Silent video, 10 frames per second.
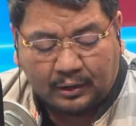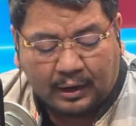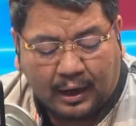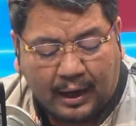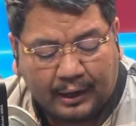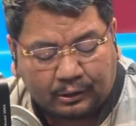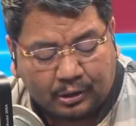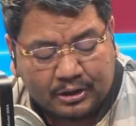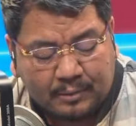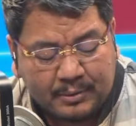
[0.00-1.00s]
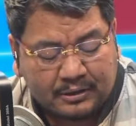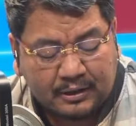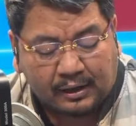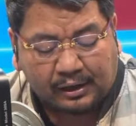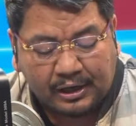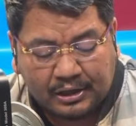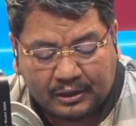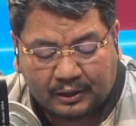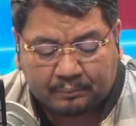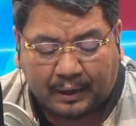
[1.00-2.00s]
ay itong si Mr.
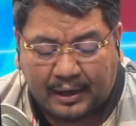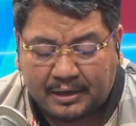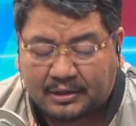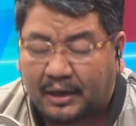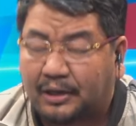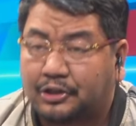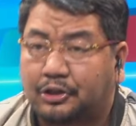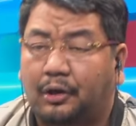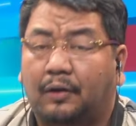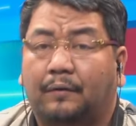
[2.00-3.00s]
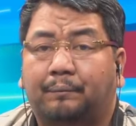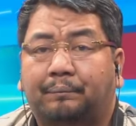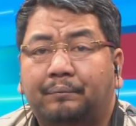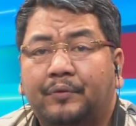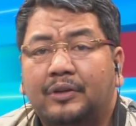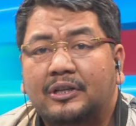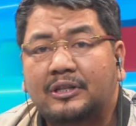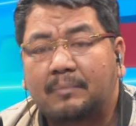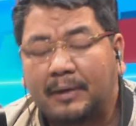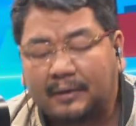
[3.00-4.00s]
Richard Valencia Inchong.
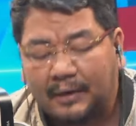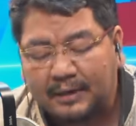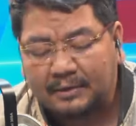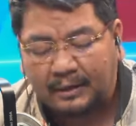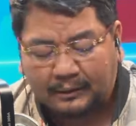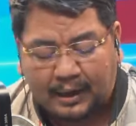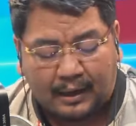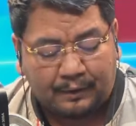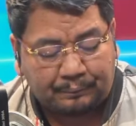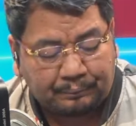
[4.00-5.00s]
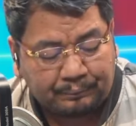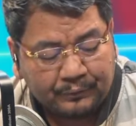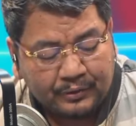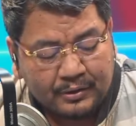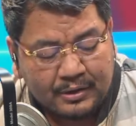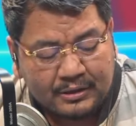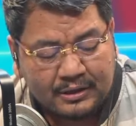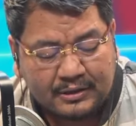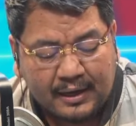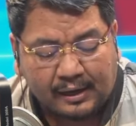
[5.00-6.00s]
Sa madalit salita, si
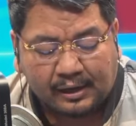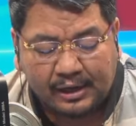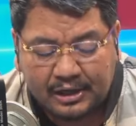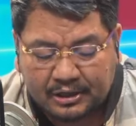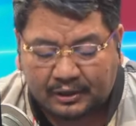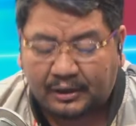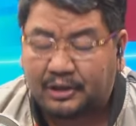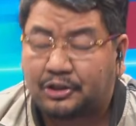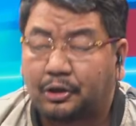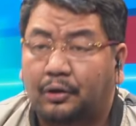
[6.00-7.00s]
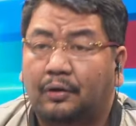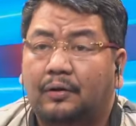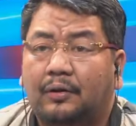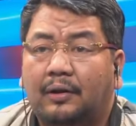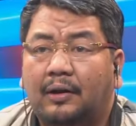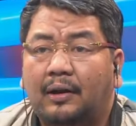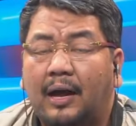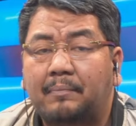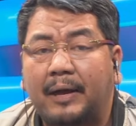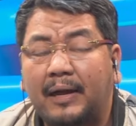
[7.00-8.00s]
Sir Richard Inchong
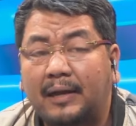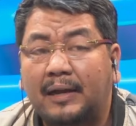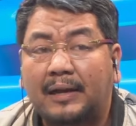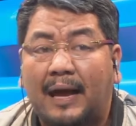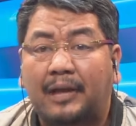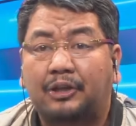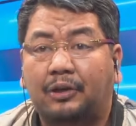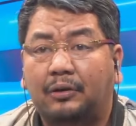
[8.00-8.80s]
abay ininganyo